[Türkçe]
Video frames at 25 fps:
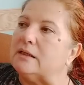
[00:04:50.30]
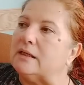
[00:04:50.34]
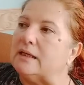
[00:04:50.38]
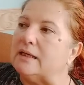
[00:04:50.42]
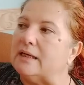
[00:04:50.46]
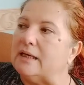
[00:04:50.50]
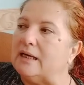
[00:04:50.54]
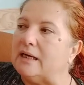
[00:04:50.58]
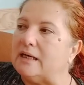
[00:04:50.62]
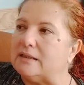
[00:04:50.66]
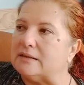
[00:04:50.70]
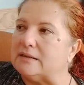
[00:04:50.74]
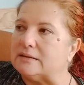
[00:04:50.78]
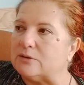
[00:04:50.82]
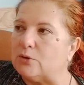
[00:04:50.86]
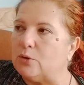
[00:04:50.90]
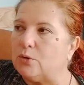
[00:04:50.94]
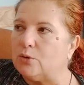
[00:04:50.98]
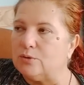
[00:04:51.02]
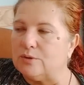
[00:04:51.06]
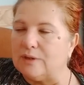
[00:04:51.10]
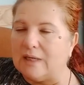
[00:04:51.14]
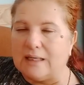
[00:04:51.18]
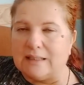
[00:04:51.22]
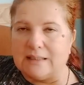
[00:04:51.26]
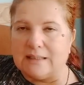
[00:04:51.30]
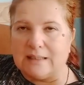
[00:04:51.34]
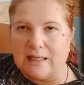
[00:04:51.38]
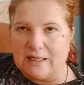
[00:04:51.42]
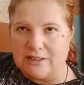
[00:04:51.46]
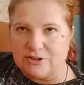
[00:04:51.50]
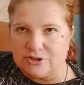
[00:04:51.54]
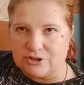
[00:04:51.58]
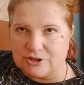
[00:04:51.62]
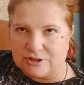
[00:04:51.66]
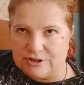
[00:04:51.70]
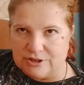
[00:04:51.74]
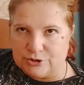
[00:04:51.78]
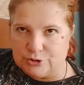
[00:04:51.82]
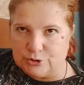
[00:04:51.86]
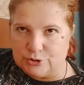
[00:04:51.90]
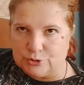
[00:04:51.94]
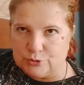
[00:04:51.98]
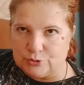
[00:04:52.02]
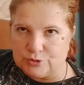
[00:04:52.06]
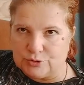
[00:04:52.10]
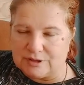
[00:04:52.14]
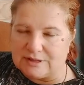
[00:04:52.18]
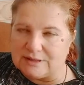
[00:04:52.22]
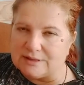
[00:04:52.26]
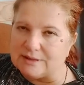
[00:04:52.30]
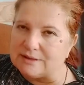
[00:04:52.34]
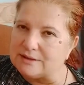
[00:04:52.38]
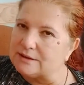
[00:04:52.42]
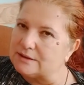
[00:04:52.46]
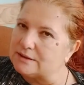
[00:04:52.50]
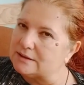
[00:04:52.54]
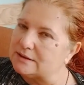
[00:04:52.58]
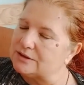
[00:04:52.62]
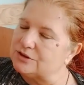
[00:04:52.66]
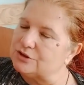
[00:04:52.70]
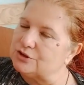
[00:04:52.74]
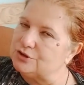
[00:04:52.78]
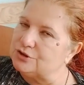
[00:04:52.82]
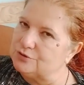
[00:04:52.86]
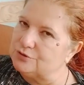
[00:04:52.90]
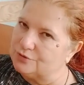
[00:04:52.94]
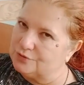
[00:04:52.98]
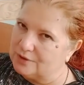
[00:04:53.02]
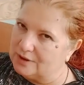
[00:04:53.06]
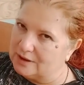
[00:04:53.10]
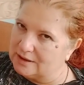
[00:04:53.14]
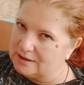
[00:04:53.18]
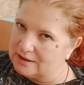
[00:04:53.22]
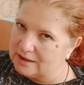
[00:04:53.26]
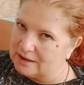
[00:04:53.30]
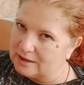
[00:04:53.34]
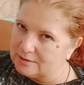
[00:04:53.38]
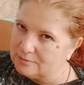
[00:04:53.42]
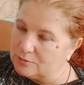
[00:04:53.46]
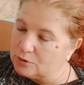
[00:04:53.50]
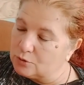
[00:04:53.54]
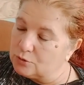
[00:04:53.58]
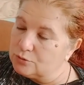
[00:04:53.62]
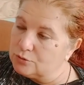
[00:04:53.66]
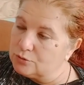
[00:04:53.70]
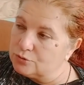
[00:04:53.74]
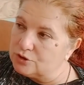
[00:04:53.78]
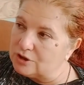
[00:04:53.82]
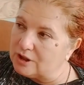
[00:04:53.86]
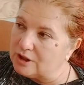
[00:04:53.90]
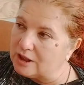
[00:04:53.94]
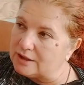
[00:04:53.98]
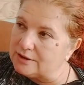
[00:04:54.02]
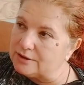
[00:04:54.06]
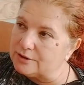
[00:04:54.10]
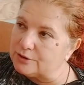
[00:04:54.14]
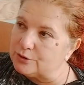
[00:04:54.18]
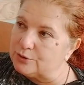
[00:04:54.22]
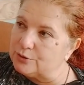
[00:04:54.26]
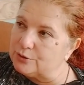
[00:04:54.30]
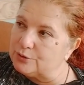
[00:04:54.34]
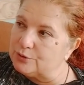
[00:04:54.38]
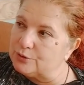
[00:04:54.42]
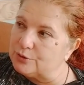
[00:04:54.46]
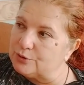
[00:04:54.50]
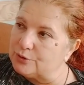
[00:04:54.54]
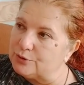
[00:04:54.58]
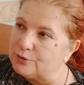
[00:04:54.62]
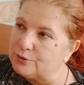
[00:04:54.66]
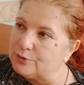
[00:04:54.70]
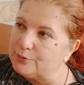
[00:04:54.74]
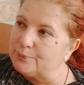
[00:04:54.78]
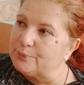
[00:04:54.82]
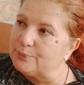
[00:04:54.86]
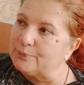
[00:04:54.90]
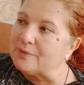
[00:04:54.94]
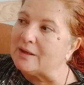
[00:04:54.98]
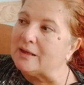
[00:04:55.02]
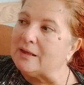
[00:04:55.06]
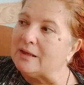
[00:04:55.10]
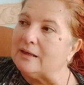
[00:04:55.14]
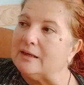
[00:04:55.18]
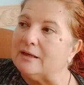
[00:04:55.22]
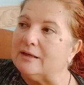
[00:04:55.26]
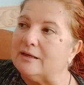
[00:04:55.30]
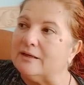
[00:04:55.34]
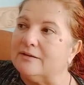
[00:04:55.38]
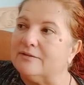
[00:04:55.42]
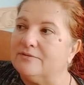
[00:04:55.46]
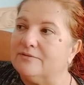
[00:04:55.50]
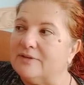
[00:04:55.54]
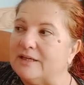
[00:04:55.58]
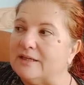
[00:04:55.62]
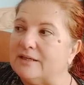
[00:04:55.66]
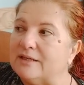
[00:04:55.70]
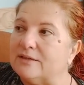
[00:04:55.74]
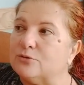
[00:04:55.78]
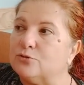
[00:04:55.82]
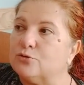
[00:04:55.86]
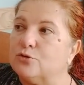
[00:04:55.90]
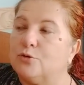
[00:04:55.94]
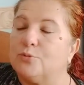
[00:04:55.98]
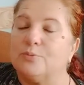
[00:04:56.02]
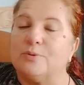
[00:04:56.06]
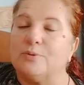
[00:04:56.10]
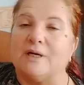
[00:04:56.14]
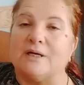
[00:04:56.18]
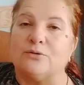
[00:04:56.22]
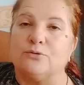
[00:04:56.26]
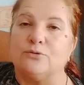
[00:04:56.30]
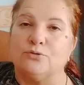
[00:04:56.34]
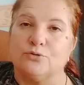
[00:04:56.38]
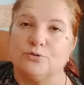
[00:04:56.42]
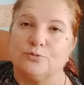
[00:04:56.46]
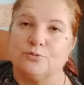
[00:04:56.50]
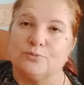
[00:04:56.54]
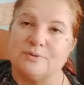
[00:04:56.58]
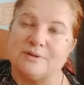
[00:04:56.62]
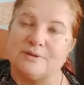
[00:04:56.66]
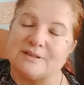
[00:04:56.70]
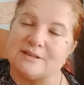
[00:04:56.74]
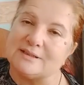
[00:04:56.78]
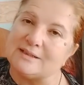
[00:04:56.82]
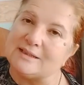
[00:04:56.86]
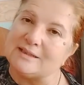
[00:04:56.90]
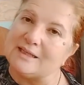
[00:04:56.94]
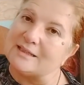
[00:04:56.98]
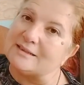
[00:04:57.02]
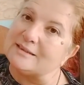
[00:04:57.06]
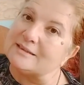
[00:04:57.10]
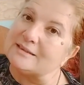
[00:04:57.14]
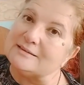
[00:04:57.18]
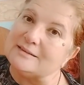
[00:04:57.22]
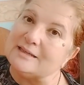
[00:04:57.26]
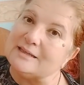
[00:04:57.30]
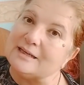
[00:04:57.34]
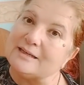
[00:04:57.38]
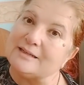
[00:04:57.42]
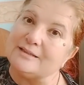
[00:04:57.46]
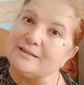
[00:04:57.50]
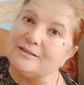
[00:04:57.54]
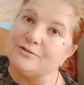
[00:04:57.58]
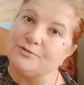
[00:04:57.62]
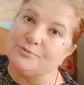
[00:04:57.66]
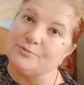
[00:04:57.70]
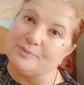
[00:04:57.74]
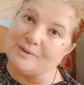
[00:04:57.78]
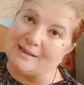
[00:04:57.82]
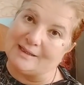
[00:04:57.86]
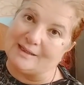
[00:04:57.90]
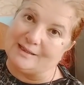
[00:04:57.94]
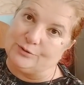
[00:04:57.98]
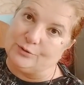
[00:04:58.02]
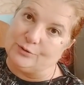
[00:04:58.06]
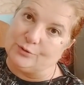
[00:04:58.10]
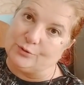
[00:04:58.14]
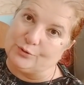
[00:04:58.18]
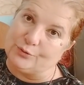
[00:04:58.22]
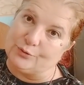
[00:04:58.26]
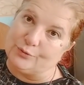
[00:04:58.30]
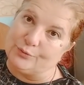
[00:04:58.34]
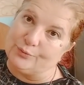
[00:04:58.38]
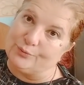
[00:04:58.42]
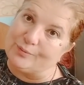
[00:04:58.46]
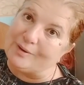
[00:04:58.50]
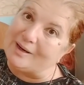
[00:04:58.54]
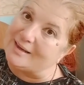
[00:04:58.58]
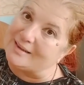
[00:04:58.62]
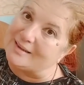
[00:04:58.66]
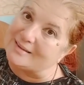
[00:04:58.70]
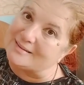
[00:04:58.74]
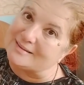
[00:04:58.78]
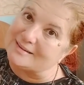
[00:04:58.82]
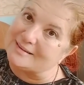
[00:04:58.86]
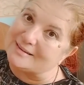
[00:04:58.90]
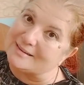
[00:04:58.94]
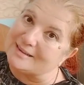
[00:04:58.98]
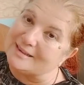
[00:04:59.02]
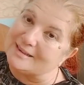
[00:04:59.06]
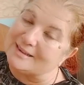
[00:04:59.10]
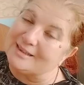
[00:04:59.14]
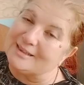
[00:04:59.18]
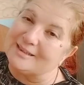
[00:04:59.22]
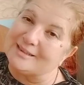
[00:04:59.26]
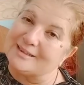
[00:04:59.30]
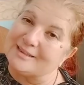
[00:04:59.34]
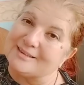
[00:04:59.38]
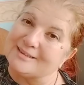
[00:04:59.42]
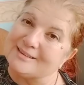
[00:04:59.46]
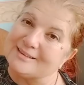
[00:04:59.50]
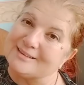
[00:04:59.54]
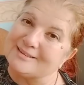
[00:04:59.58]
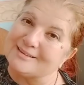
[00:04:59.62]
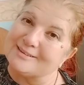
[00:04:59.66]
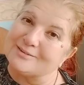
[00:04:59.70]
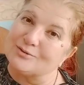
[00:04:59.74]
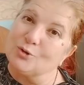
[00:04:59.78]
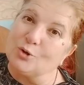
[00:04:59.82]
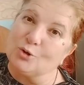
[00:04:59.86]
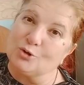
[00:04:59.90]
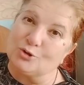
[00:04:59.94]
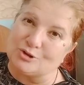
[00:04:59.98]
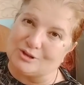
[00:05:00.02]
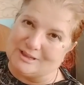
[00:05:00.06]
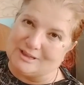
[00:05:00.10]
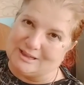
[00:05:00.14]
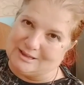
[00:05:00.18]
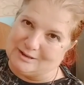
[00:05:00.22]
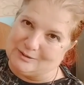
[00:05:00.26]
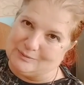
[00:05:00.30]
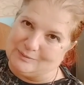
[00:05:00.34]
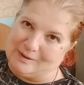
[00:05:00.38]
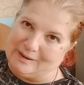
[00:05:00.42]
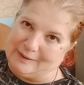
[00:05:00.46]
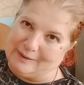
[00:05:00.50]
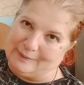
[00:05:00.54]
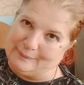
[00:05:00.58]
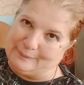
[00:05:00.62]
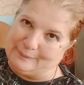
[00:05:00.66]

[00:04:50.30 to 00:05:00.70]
eğer onlarla aşk yaşıyorsanız şifalanma olacağını görüyorum. Ve toprak gruplarından da teklif bekliyorum bazı dostlarıma.